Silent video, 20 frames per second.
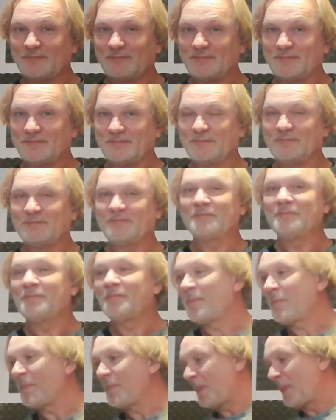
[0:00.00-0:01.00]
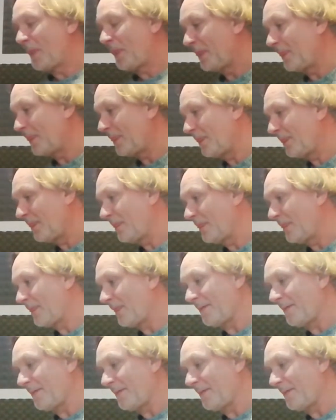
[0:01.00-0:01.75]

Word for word: Dla osób, które zdecydują się nam